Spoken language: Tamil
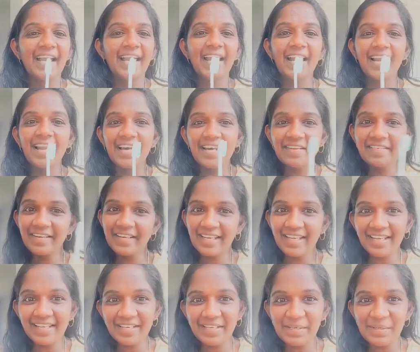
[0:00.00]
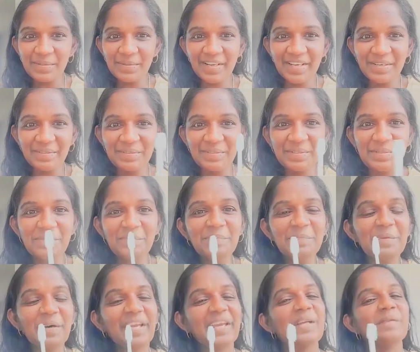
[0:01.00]
எல்லார் வீட்லேயும் இருக்கக்கூடிய ஒரு
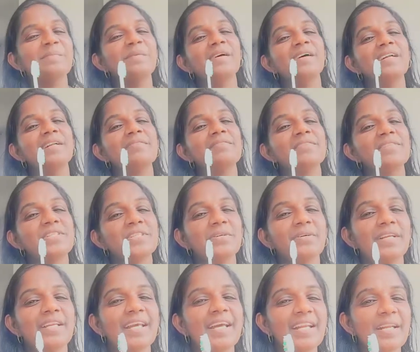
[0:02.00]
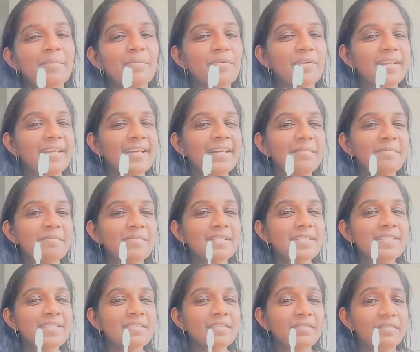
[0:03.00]
முக்கியமான விஷயம் இல்லையா நம்மளுடைய
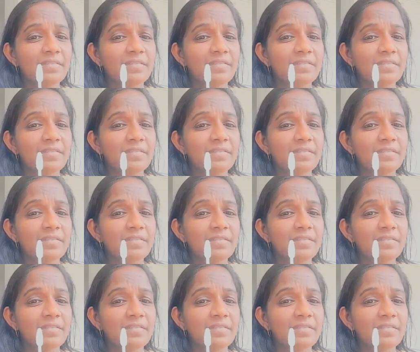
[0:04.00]
பெஸ்ட்டு